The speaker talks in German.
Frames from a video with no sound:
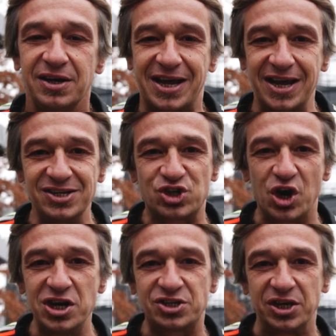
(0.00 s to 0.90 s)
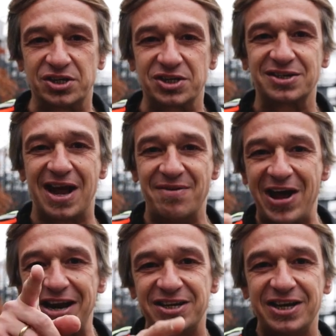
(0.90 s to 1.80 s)
kennen solltet, dann
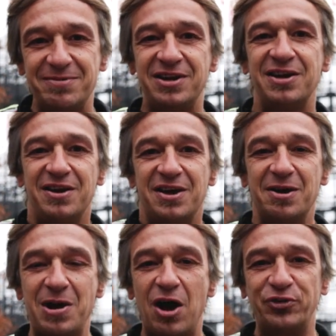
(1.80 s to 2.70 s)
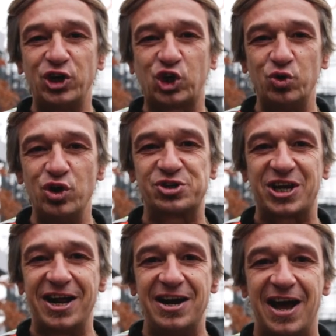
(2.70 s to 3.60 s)
werdet ihr ihn im Laufe des Studiums
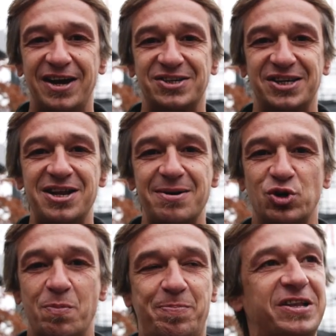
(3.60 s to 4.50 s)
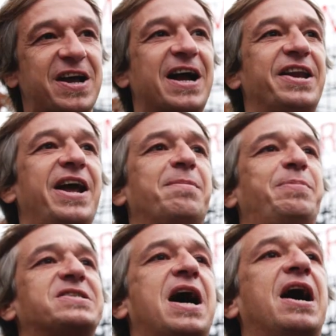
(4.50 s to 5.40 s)
kennenlernen. Das geht nämlich um Peter Cadell.
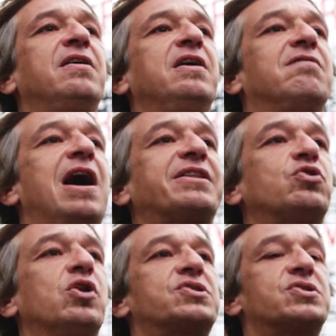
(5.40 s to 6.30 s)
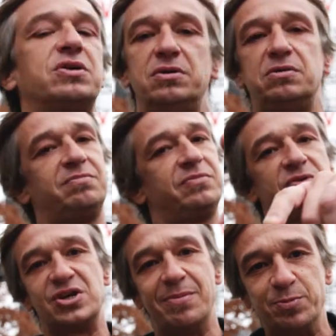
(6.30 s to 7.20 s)
Peter, warte kurz.
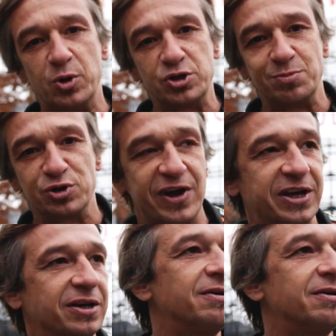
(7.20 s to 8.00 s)
Sei mir nicht böse, ich muss weg.